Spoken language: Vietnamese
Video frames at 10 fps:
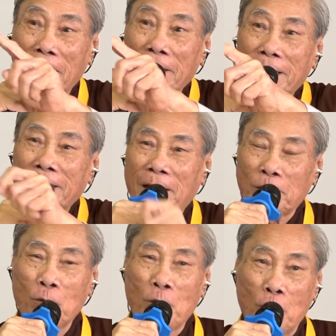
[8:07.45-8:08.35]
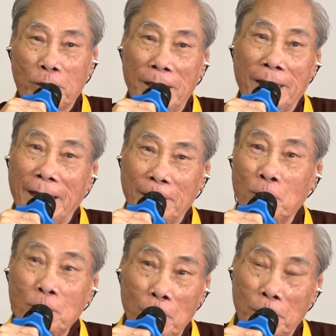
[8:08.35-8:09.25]
Thằng kia ta tu ngồi thiền ở đây
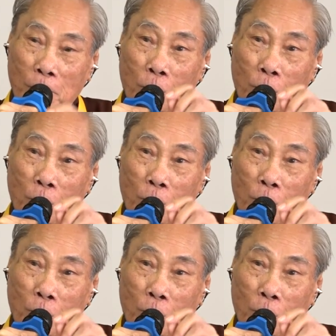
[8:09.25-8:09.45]
tu không?